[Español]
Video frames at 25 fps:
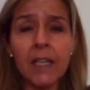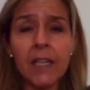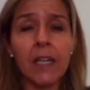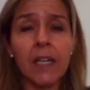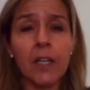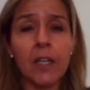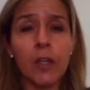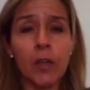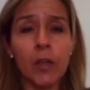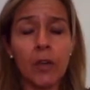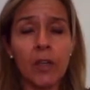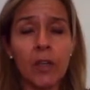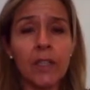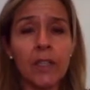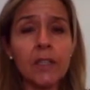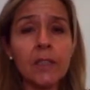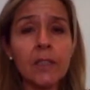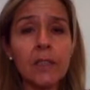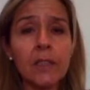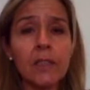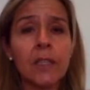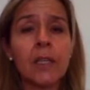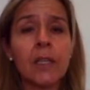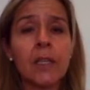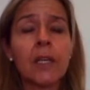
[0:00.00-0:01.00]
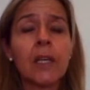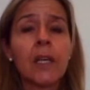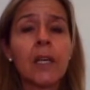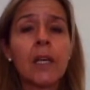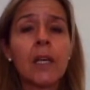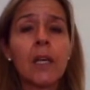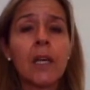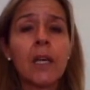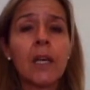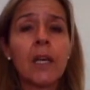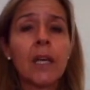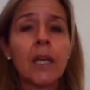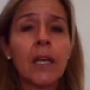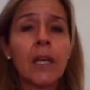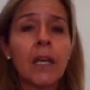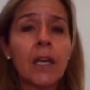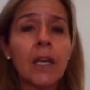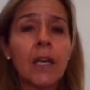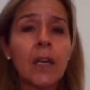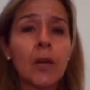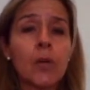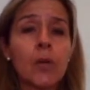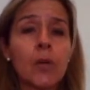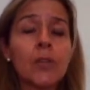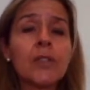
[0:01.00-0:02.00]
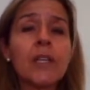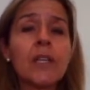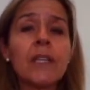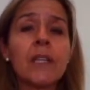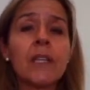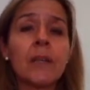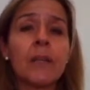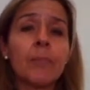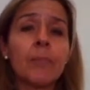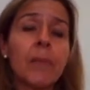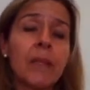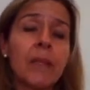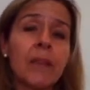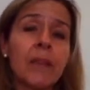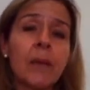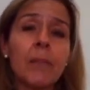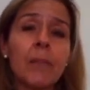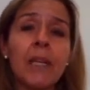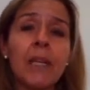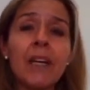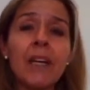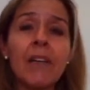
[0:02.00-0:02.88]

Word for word: en regiones, eh, cosa de también